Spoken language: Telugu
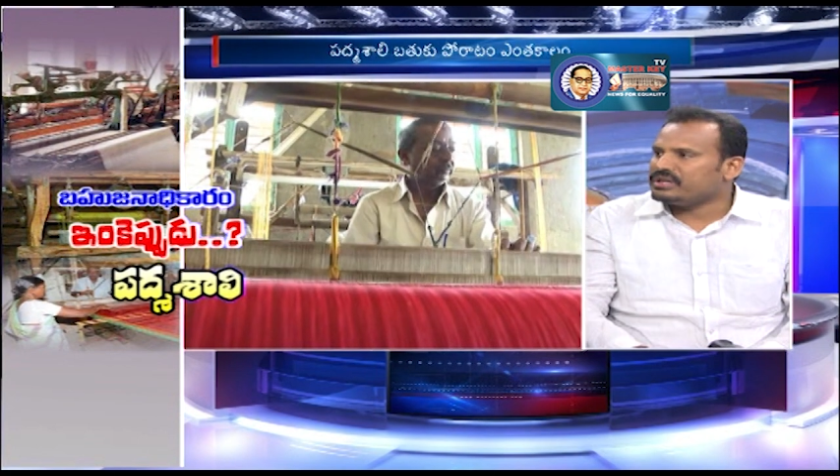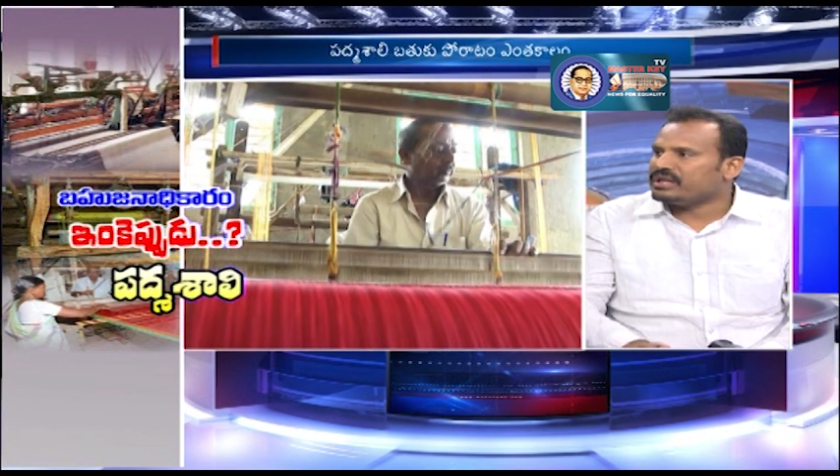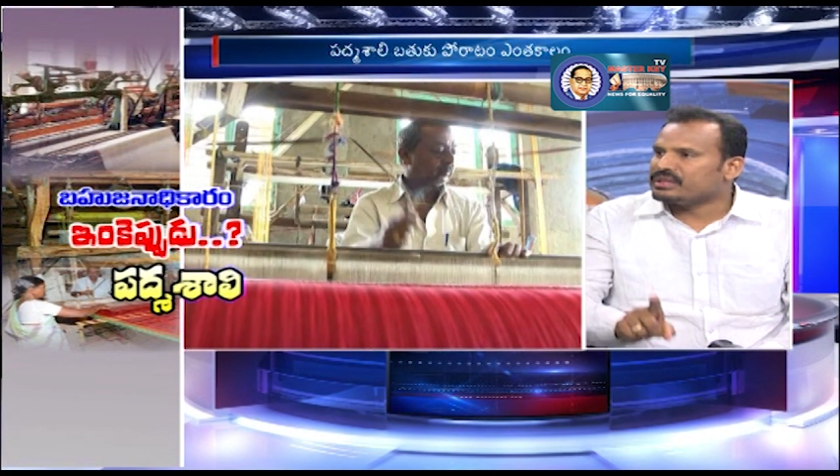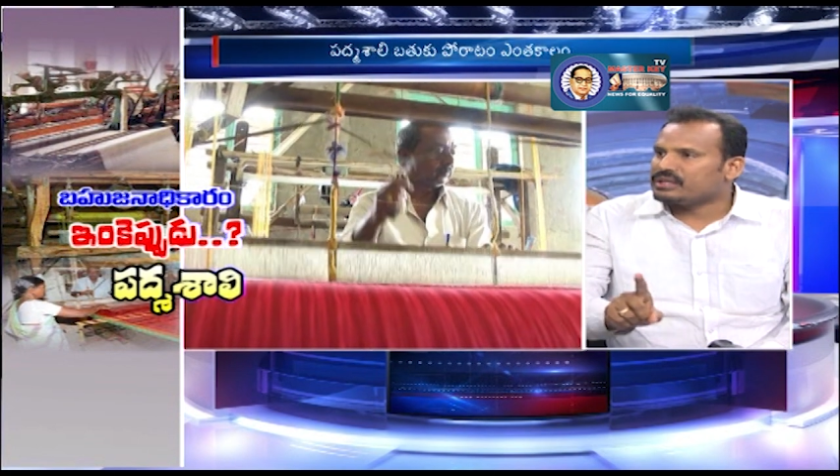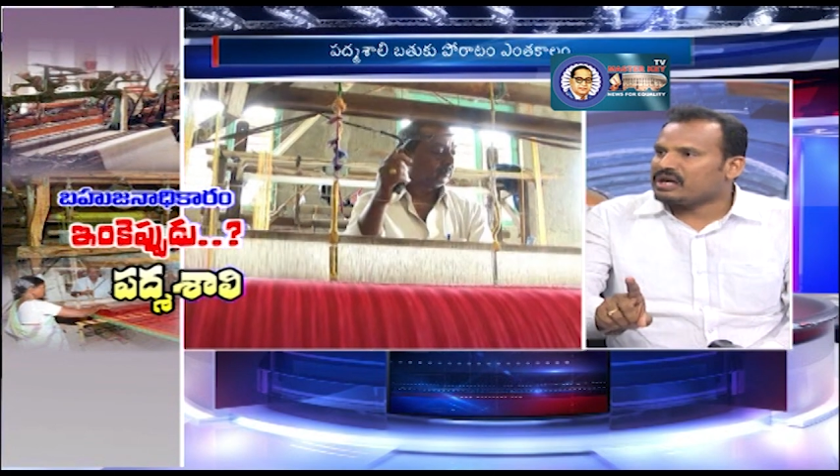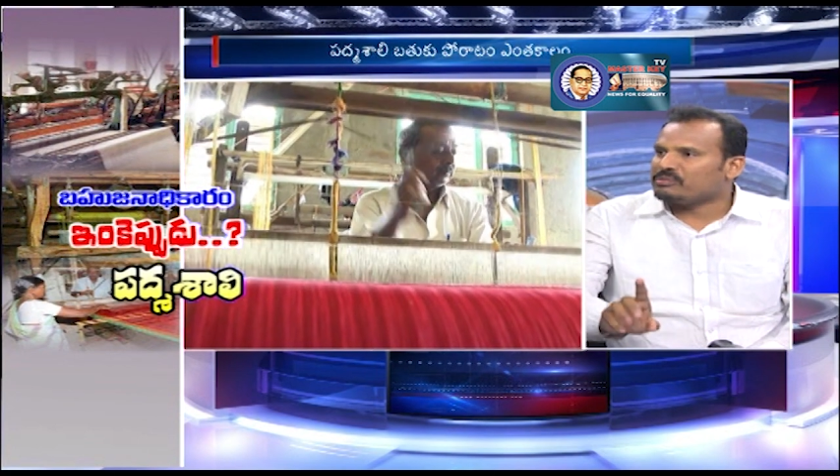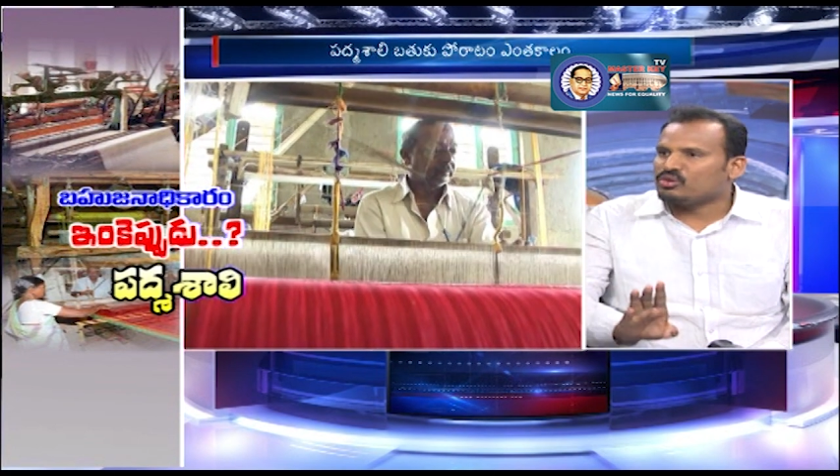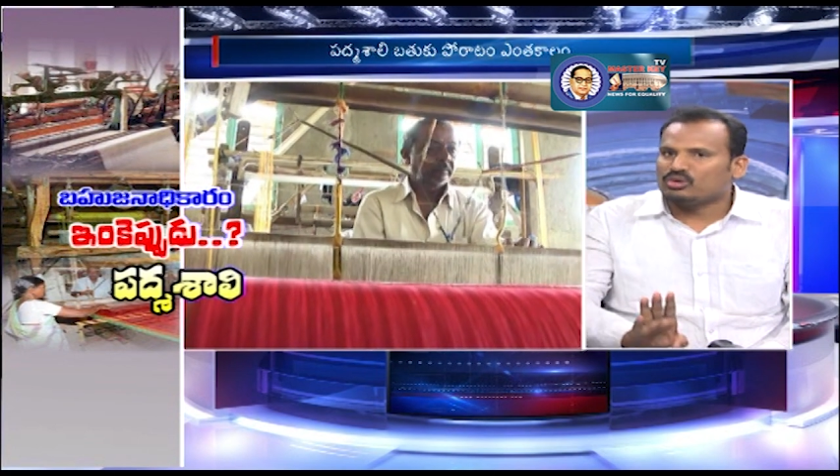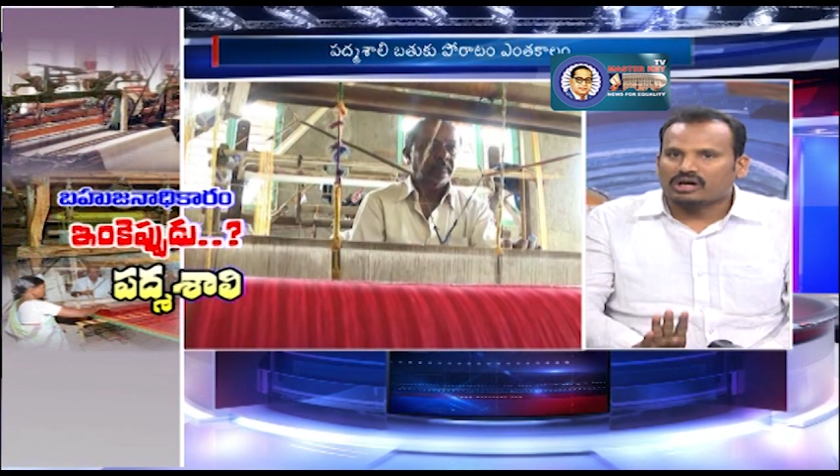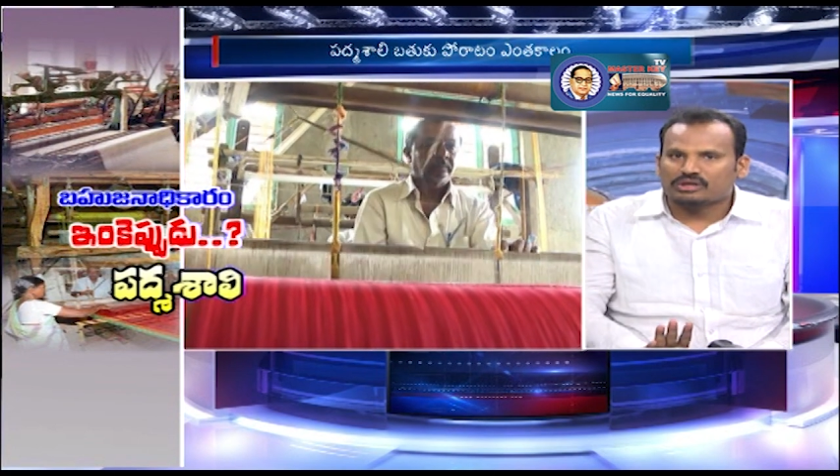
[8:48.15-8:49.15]
ఎంత
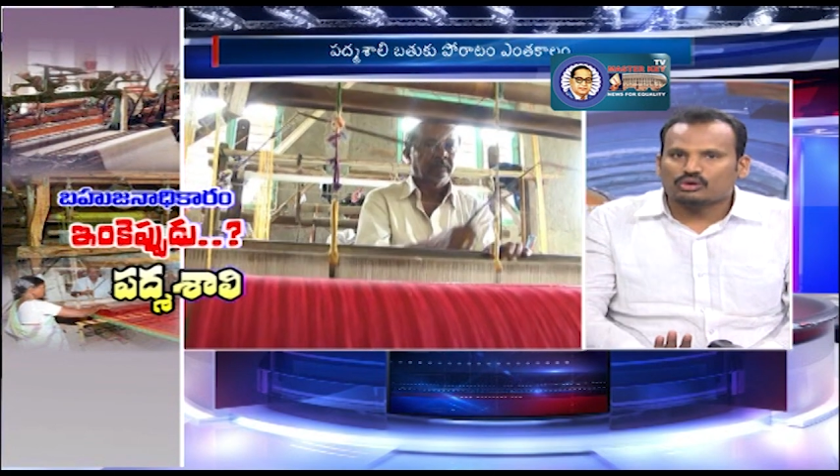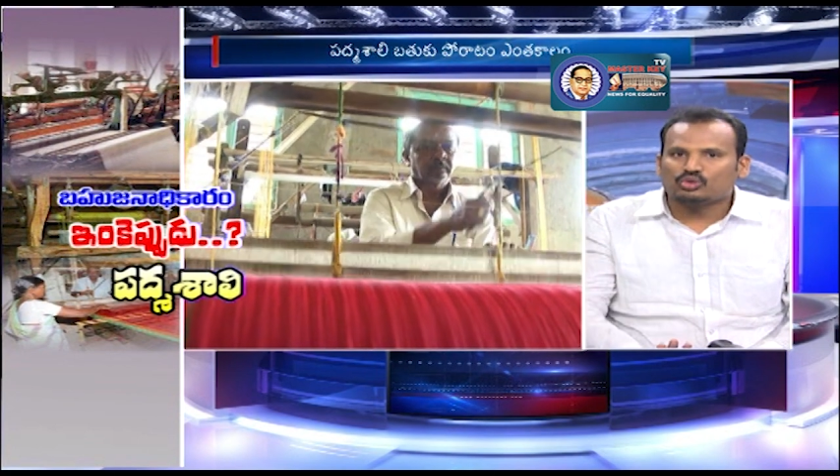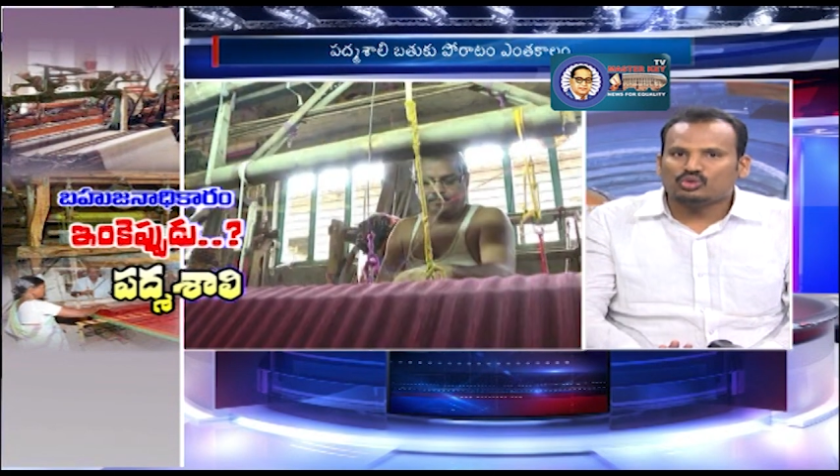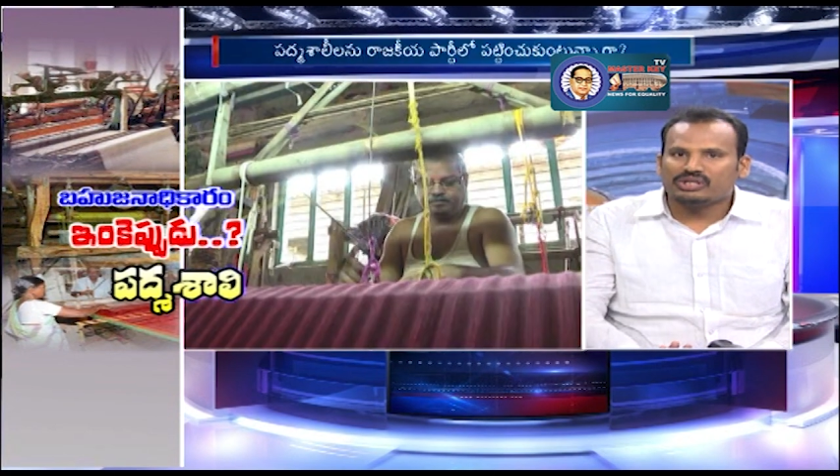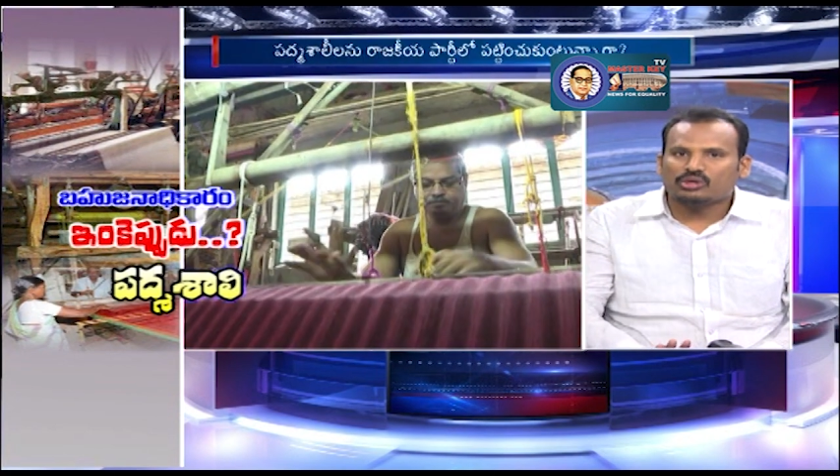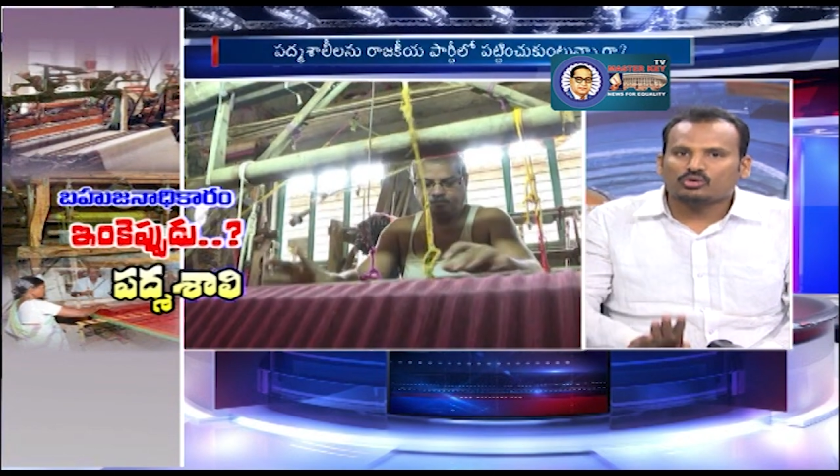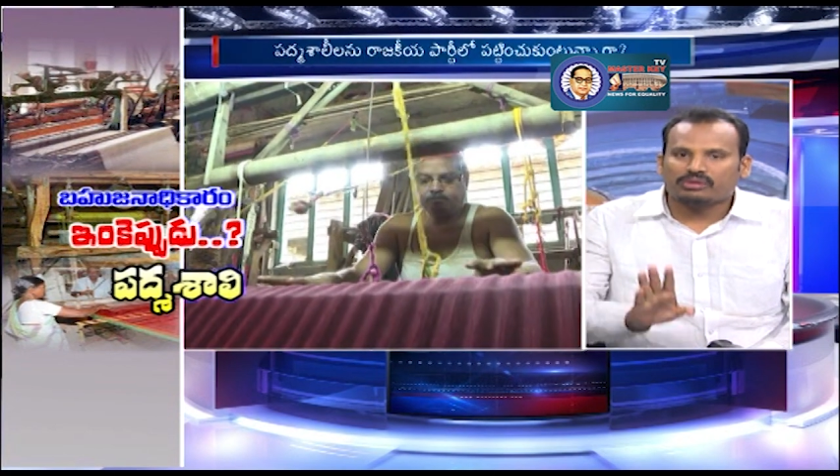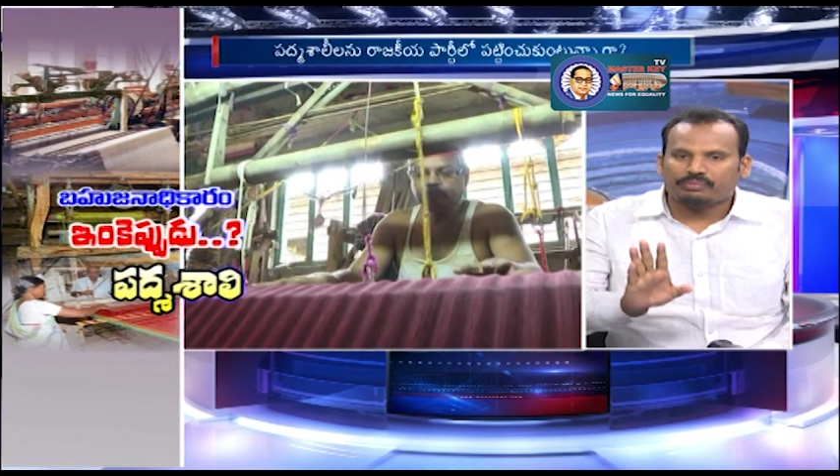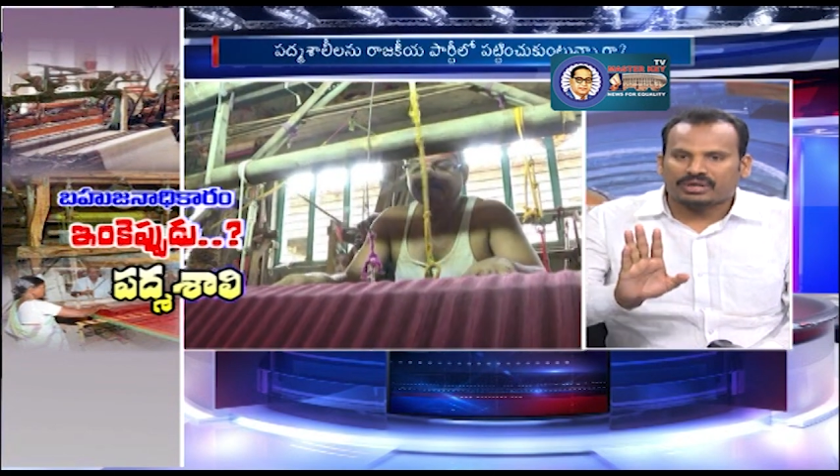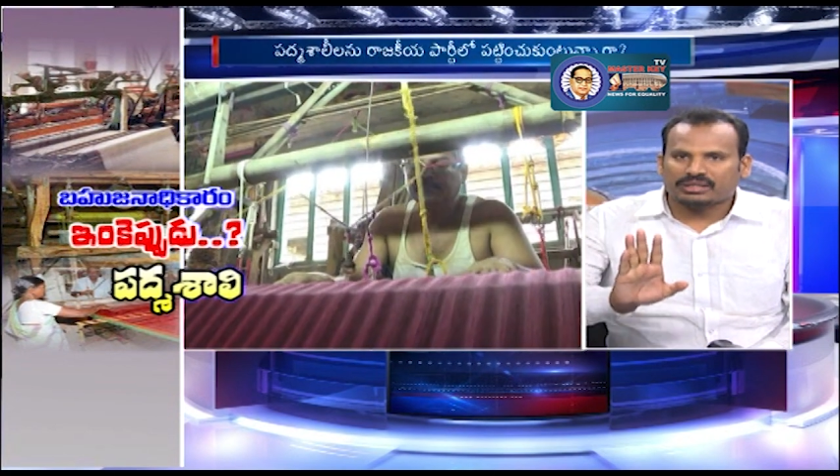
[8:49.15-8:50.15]
అమౌంట్ ఖర్చు అవుతుంది అనే ఒక
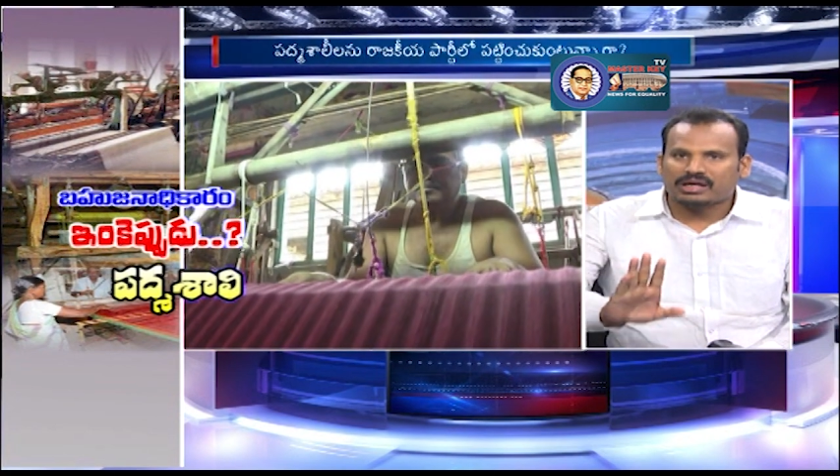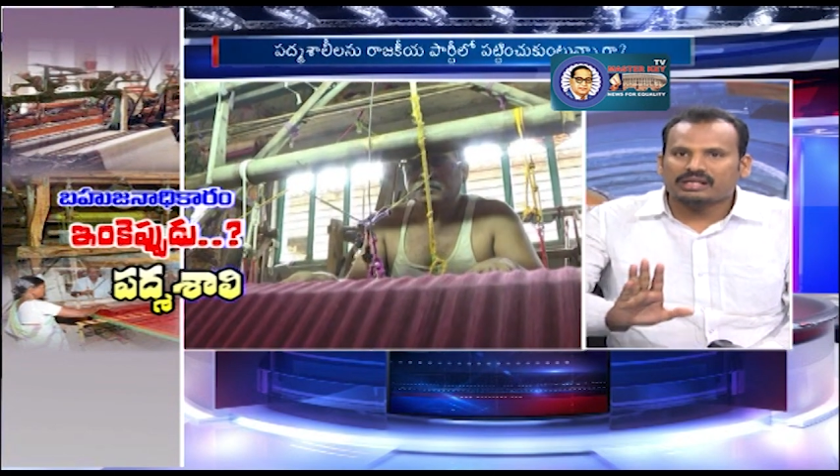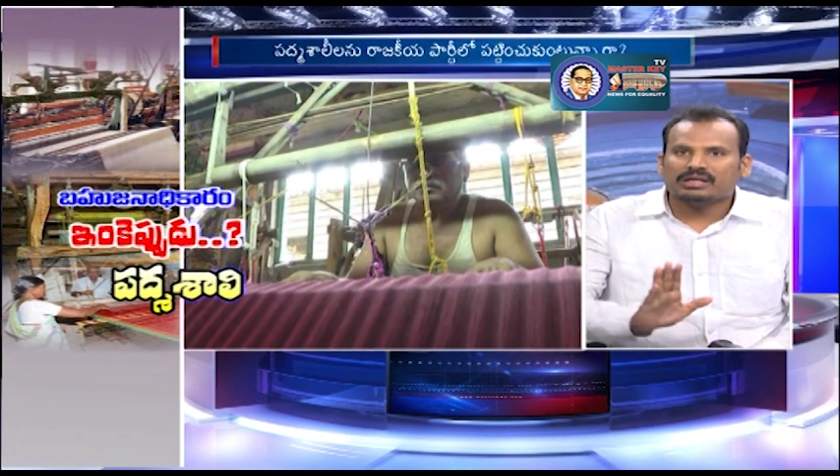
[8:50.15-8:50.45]
ప్రధాన